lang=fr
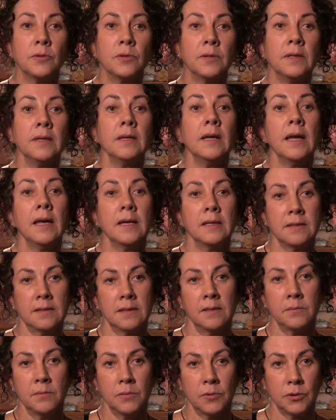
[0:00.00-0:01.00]
coûtait
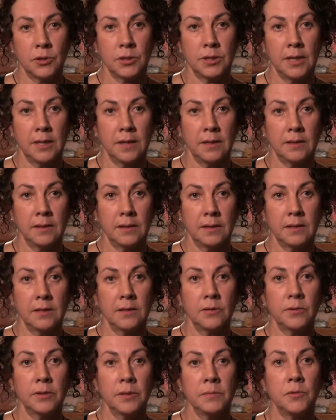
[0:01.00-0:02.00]
extrêmement cher et
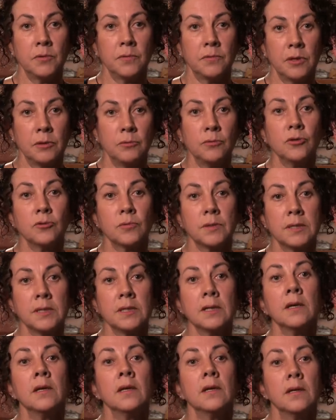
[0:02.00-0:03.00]
qu'il aurait mieux valu
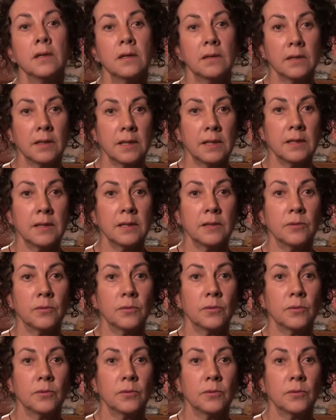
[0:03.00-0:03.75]
choisir quelqu'un